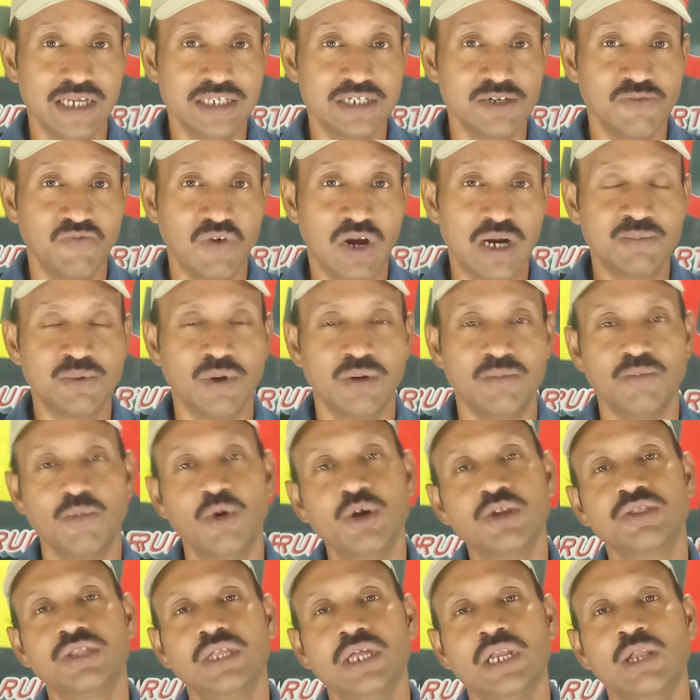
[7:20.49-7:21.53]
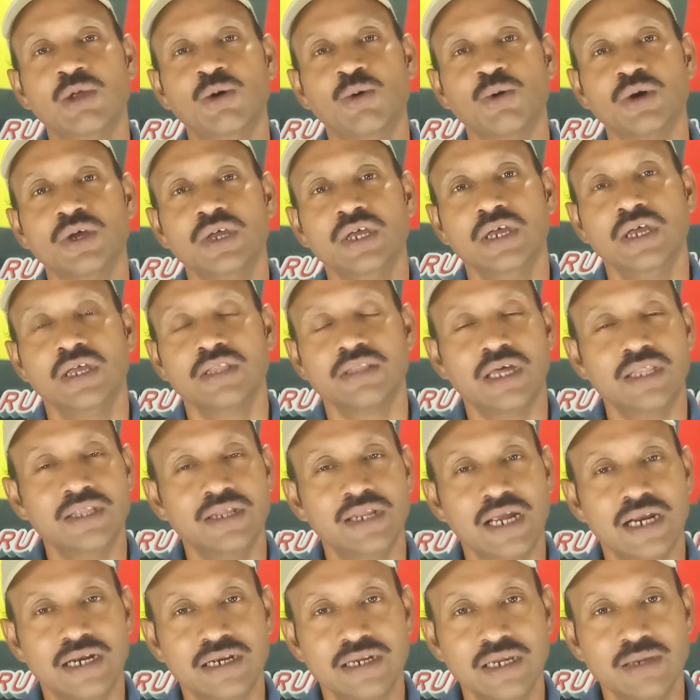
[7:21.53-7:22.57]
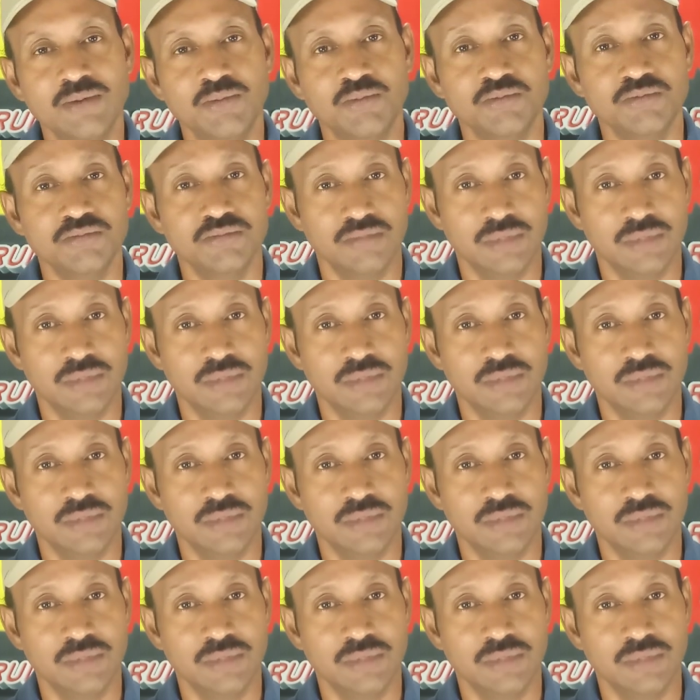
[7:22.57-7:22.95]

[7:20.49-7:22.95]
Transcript: কাছে প্ল্যাটফর্ম ভর্তির লোক তাদের একটাই